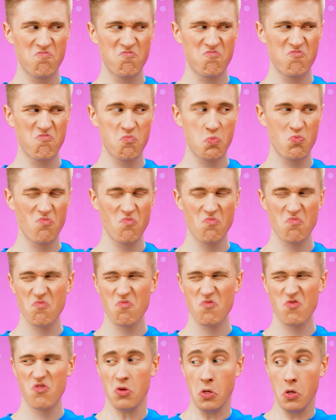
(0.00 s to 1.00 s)
Cukierki są
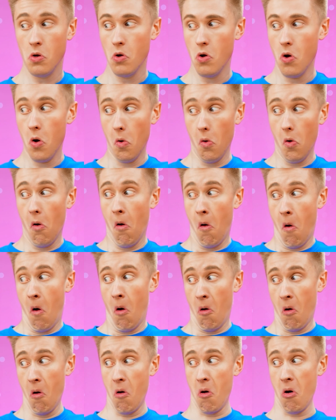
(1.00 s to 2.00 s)
smaczne, ale jest
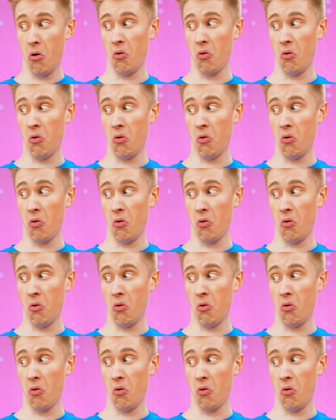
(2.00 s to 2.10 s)
ich za